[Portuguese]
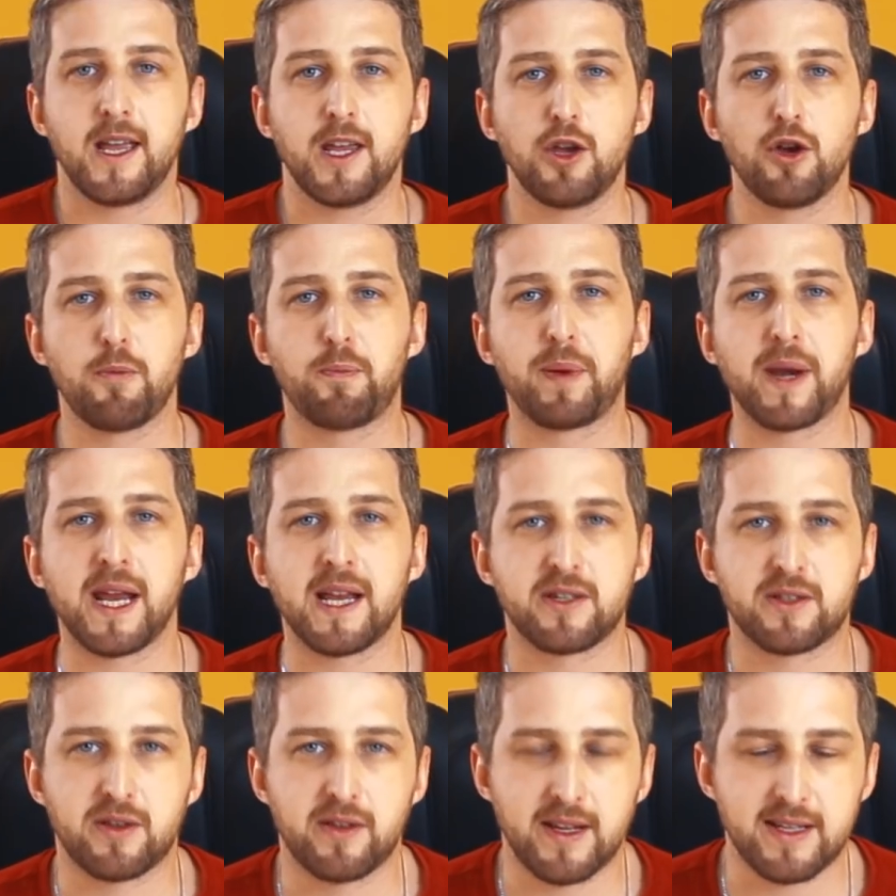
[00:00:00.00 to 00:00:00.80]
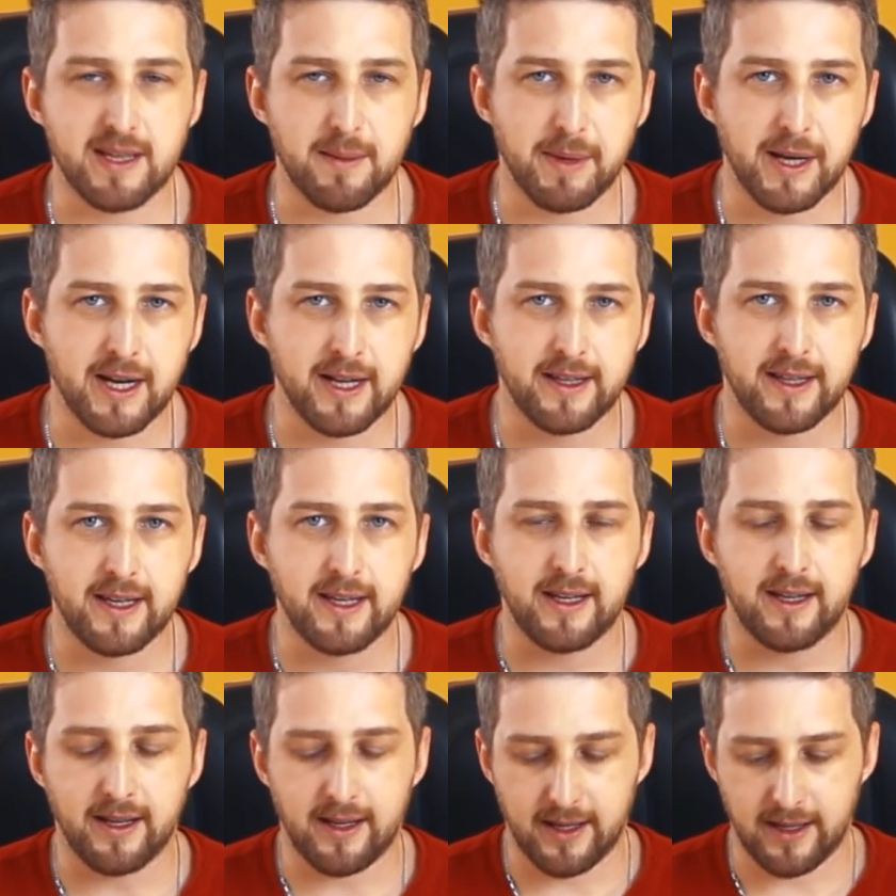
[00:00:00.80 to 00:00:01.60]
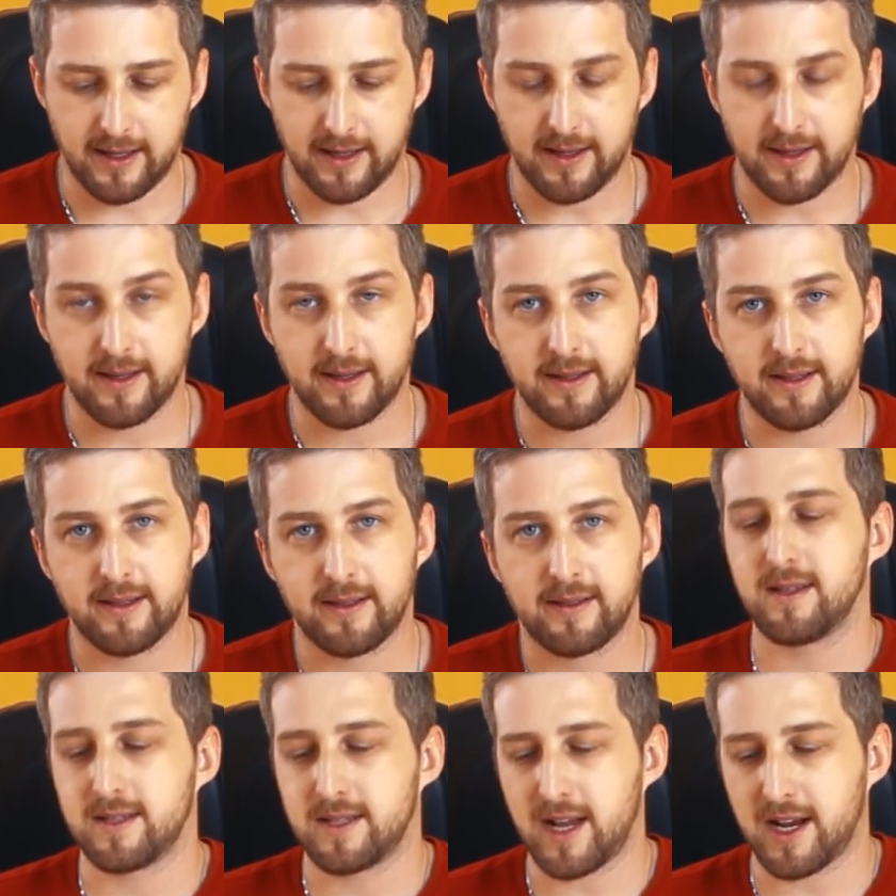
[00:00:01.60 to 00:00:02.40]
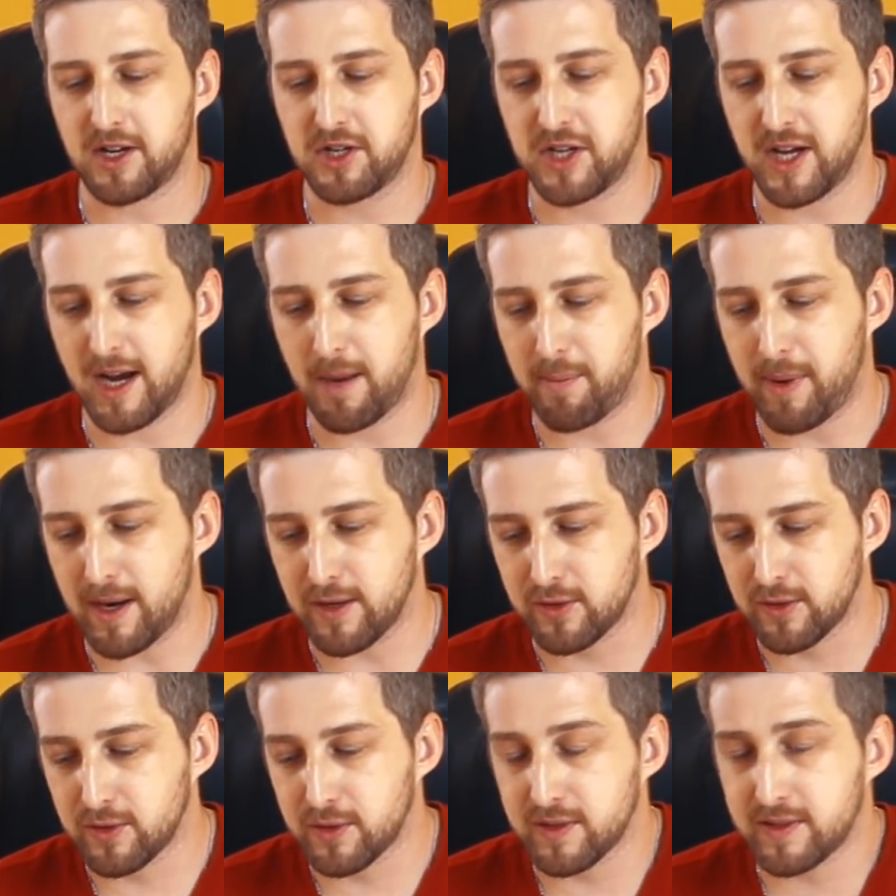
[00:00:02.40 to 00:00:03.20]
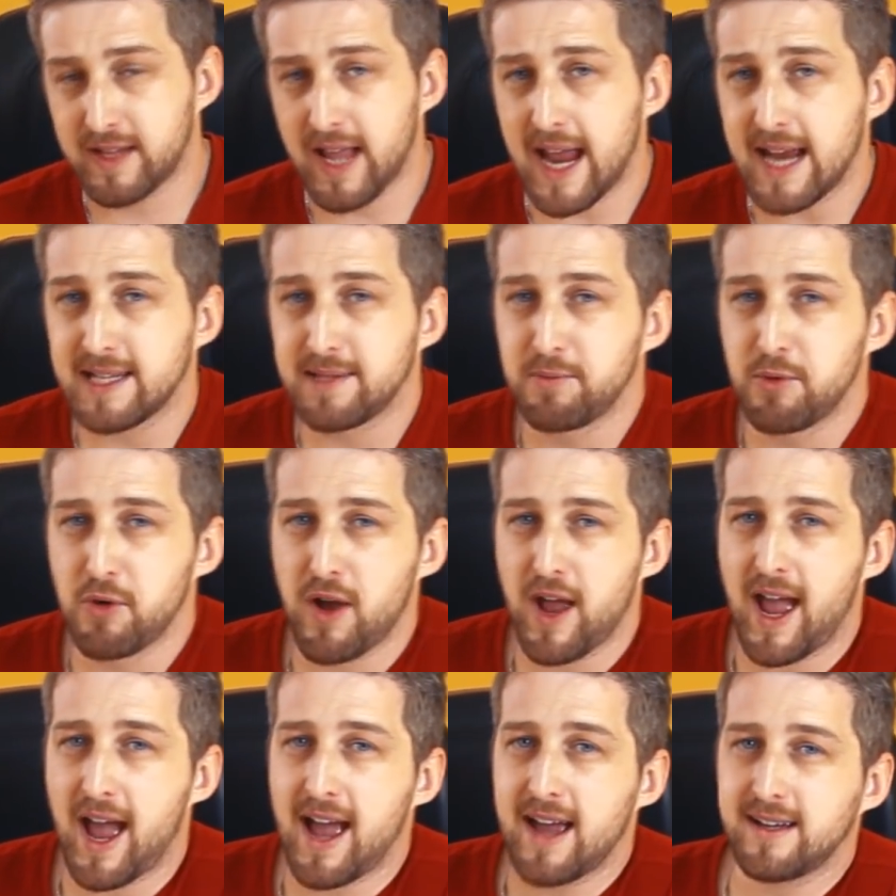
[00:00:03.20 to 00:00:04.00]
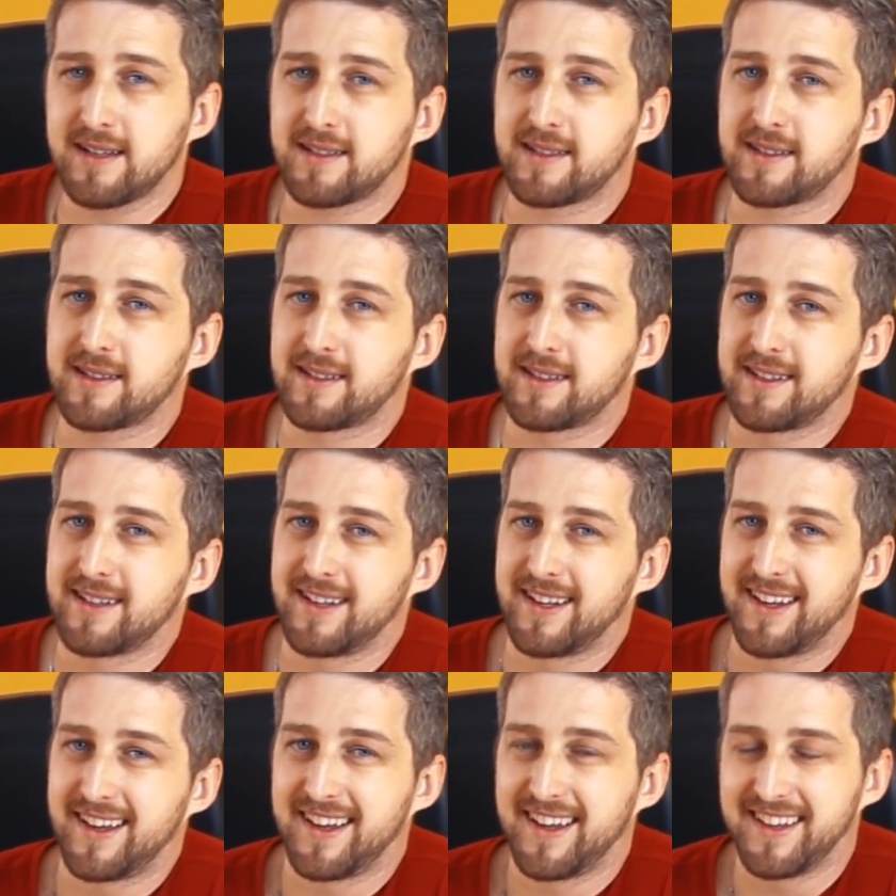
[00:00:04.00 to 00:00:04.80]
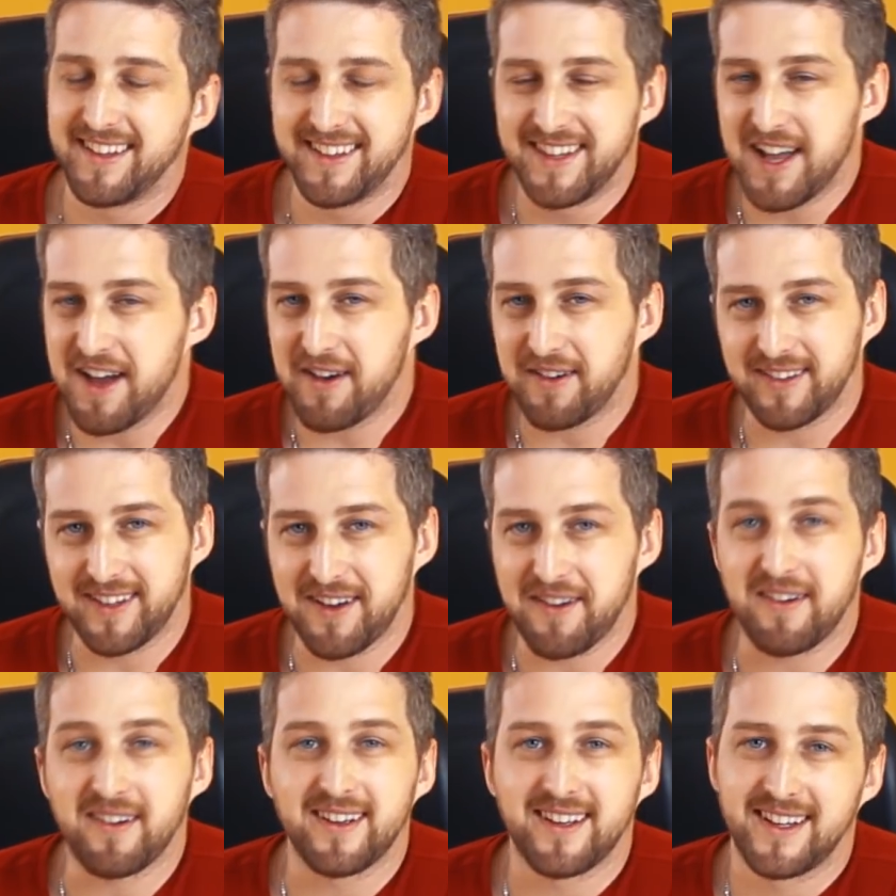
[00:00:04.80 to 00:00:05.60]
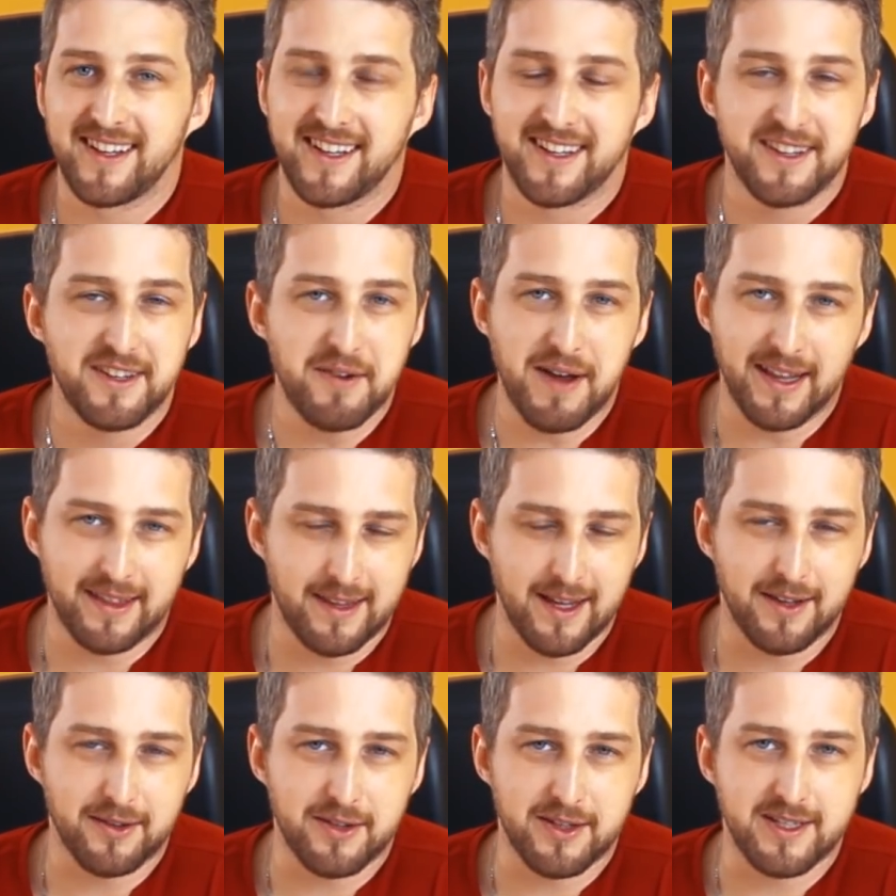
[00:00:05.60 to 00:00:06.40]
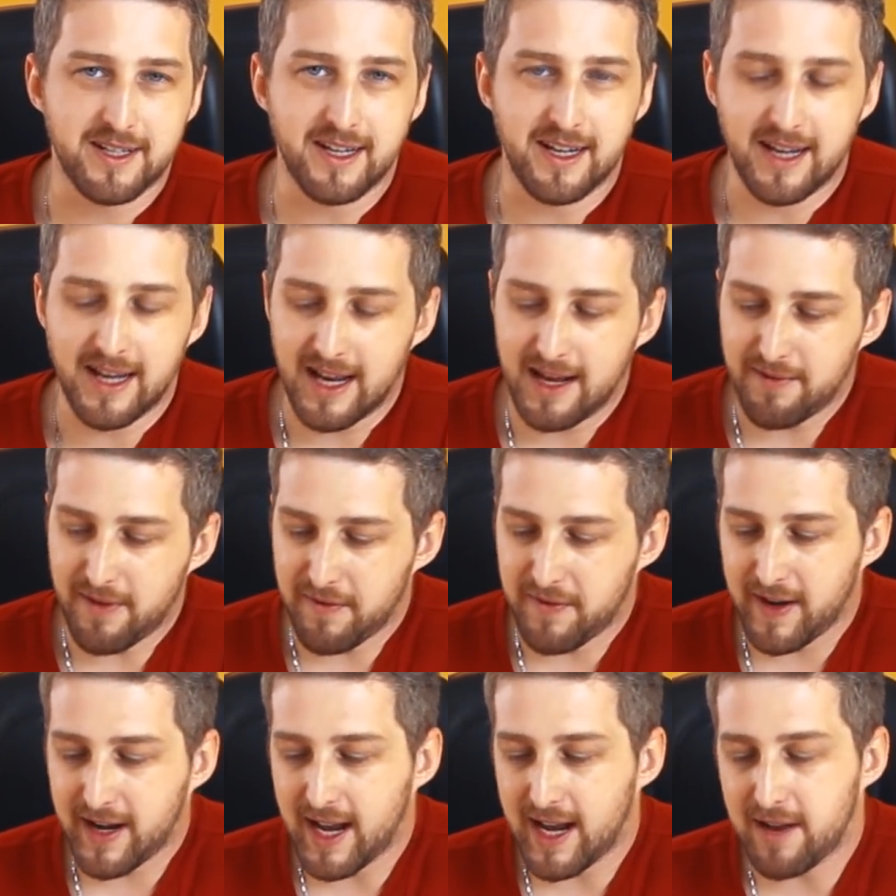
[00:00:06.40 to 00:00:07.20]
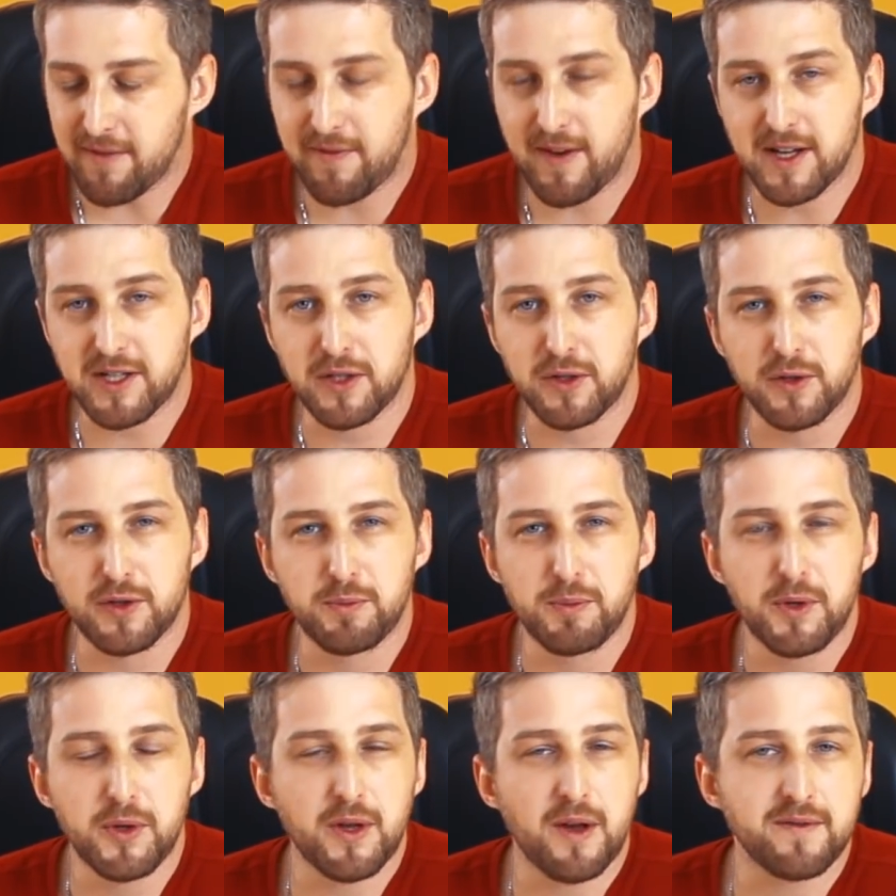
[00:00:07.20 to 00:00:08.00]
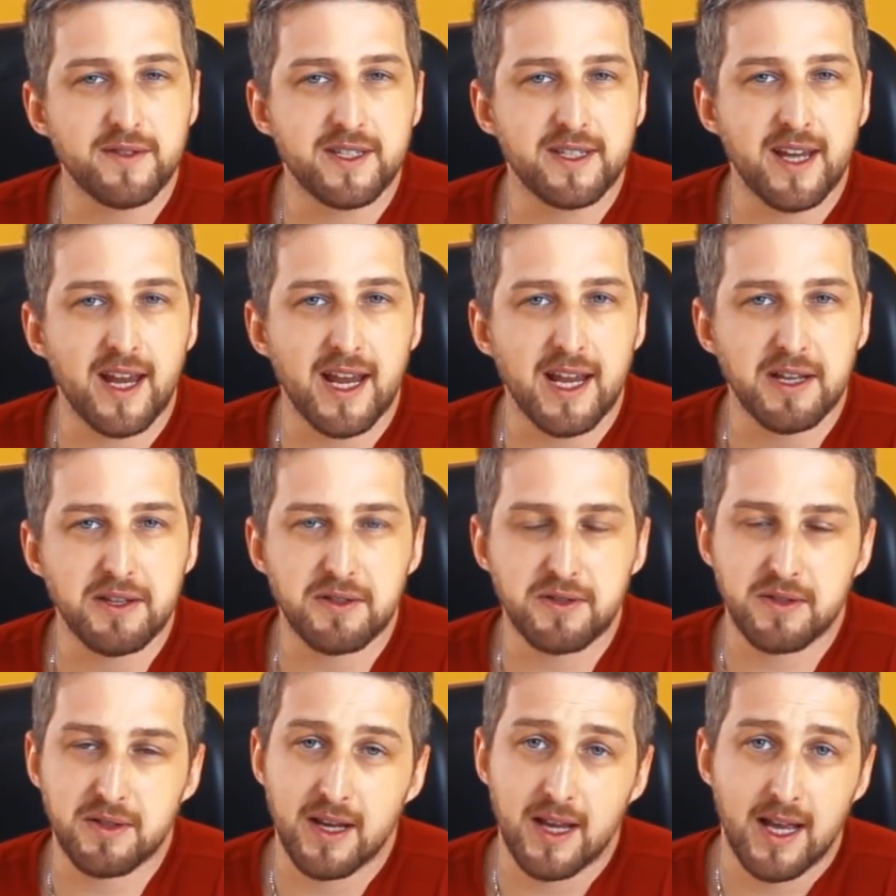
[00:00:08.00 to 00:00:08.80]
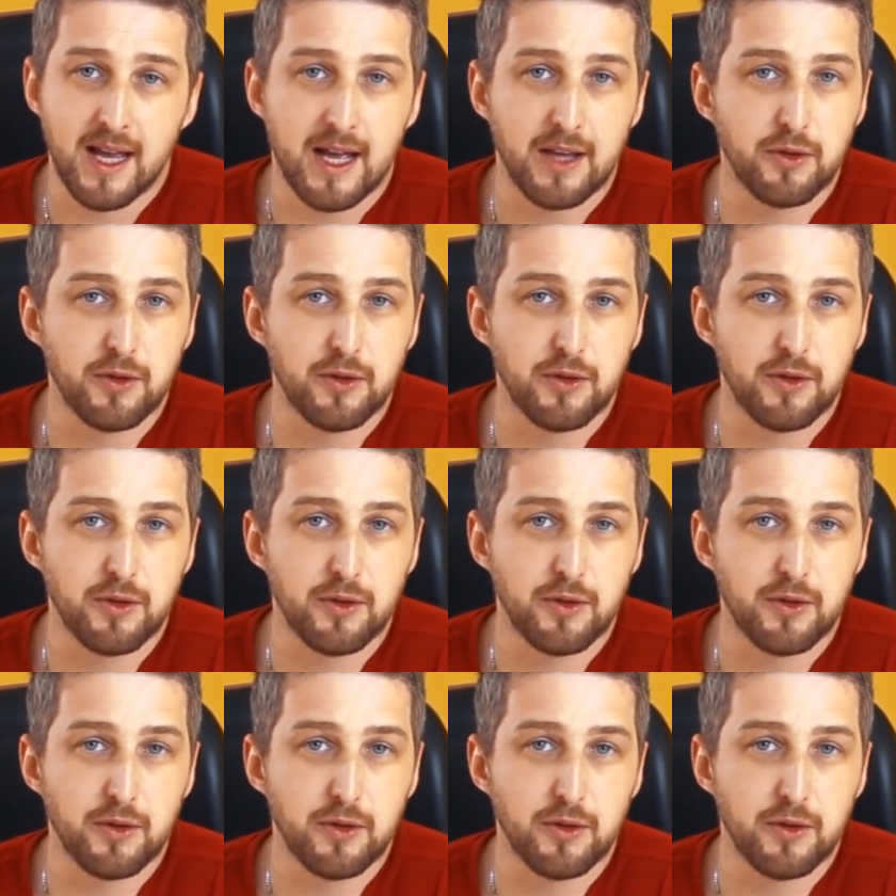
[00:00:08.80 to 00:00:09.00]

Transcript: E o preço dessa brincadeirinha aqui? Será que chega perto dos 10 mil reais? Não, não. Não é tanto assim. Ele vai ficar na faixa dos 1.900